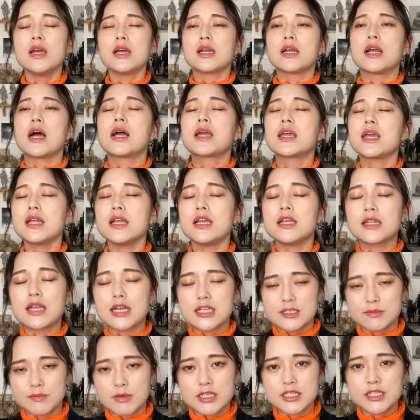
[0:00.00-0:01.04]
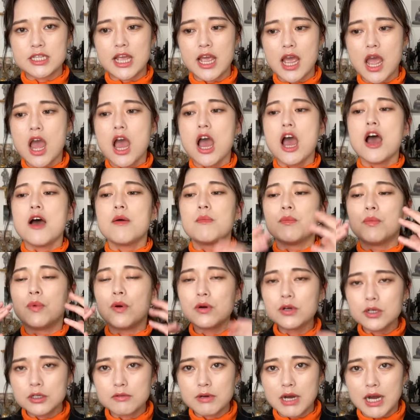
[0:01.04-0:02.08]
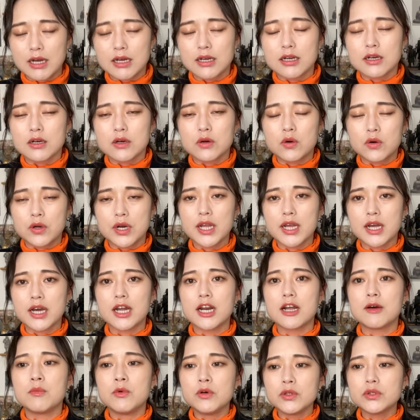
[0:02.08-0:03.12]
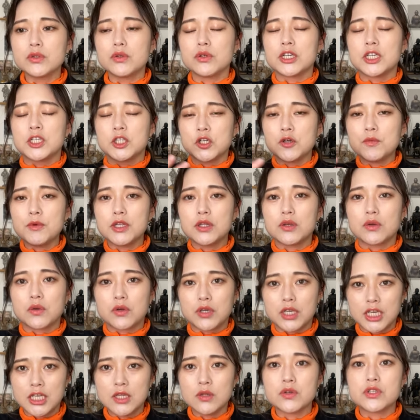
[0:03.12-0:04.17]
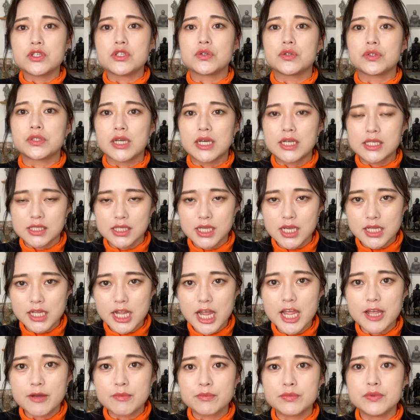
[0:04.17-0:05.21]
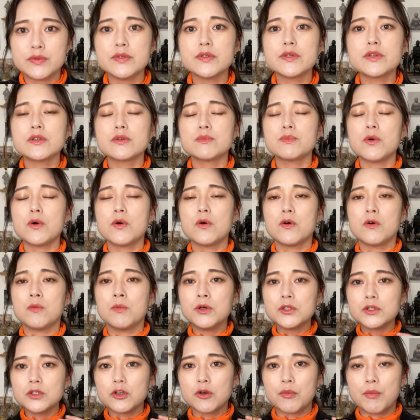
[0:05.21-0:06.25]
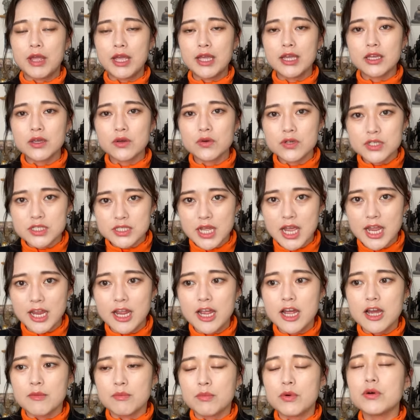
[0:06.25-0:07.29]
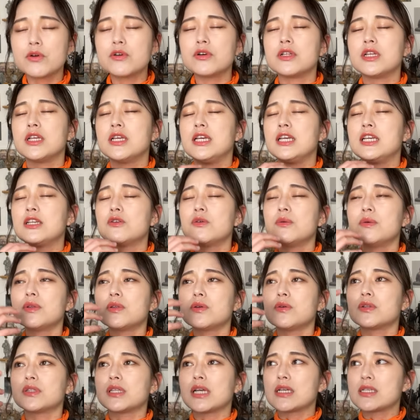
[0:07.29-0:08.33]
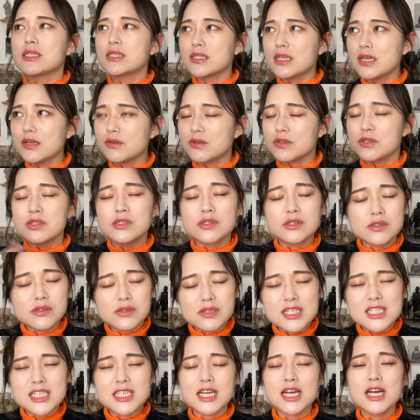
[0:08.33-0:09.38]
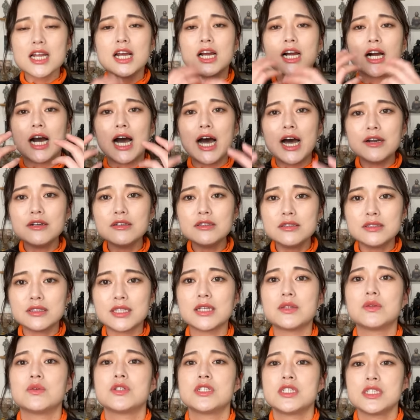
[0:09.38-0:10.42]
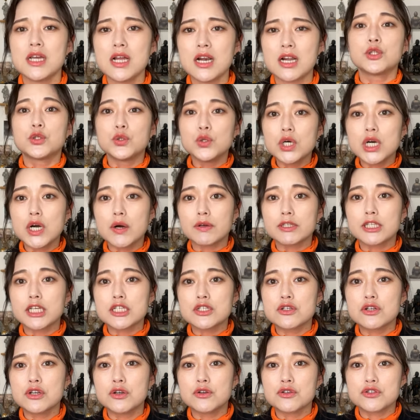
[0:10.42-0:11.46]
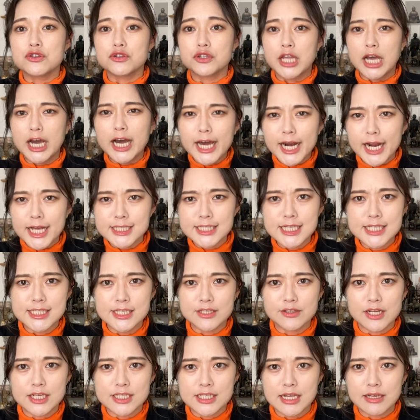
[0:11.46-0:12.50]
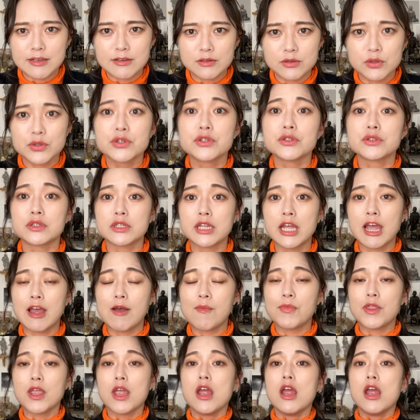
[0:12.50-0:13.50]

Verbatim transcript: 崖に立ちまして、僕はこれからもっと人々の命を助けたい仏法をもっと勉強したい僕に人々を助ける救う力があるんだとしたらどうか私の命を流れさせてくださいと言って